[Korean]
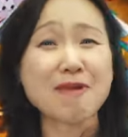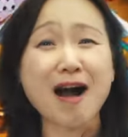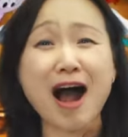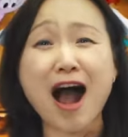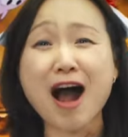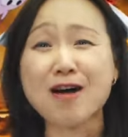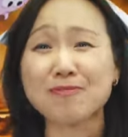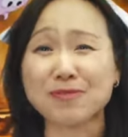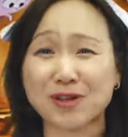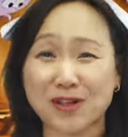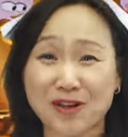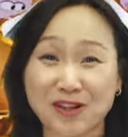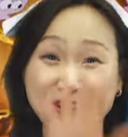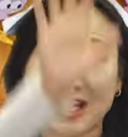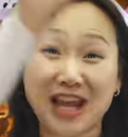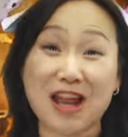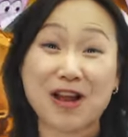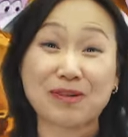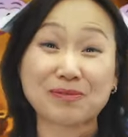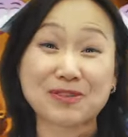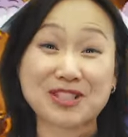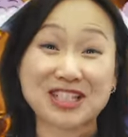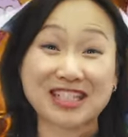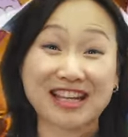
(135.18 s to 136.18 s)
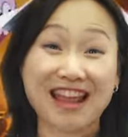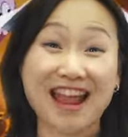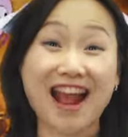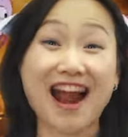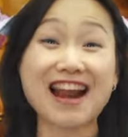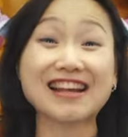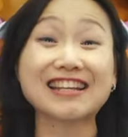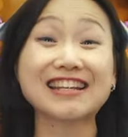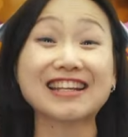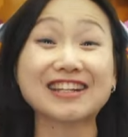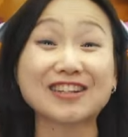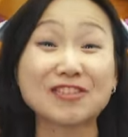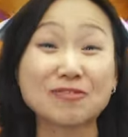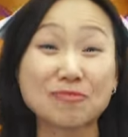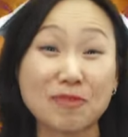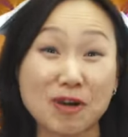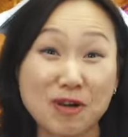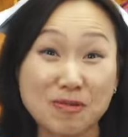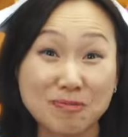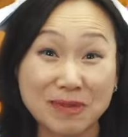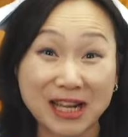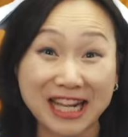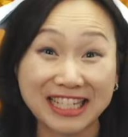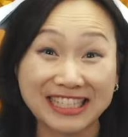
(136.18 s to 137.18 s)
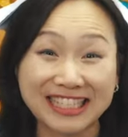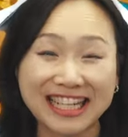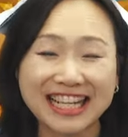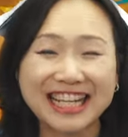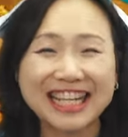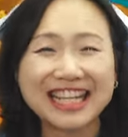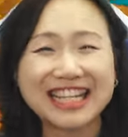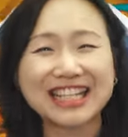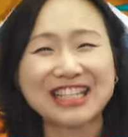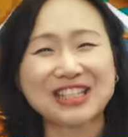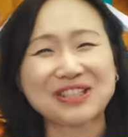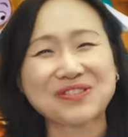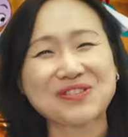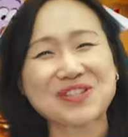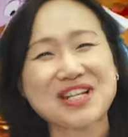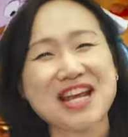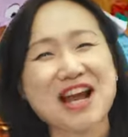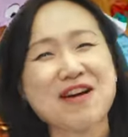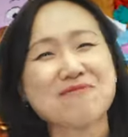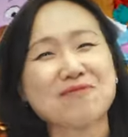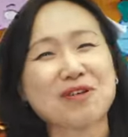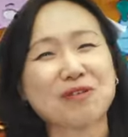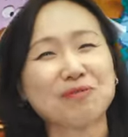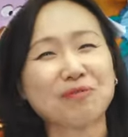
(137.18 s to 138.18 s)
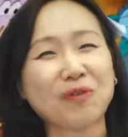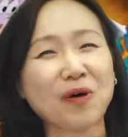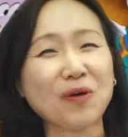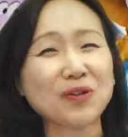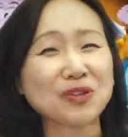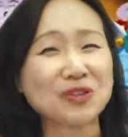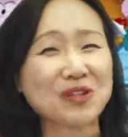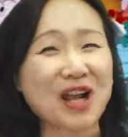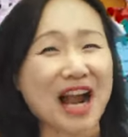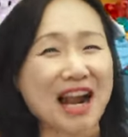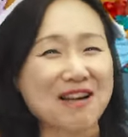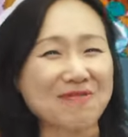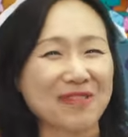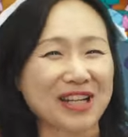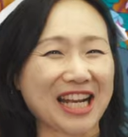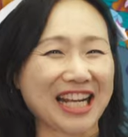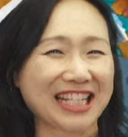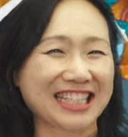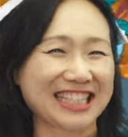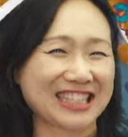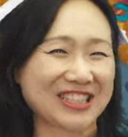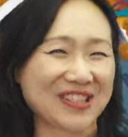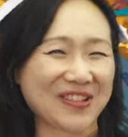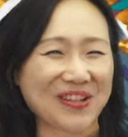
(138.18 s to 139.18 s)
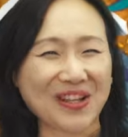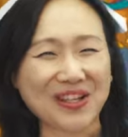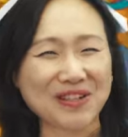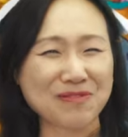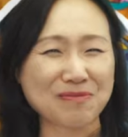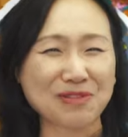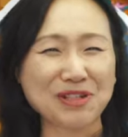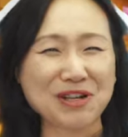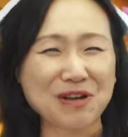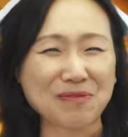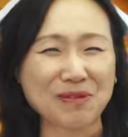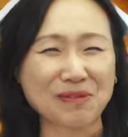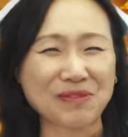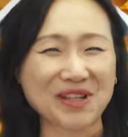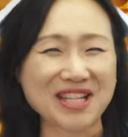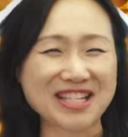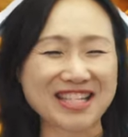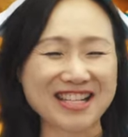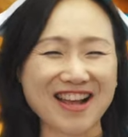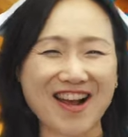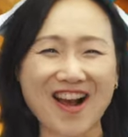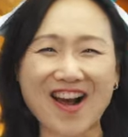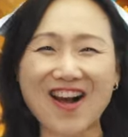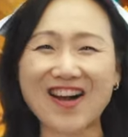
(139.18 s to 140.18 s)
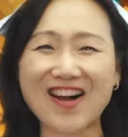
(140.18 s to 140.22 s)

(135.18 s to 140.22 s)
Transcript: 마음껏 헤엄치게 할 Little Mermaid 우리 한번 모두가 알만한 그 노래를 불러보면서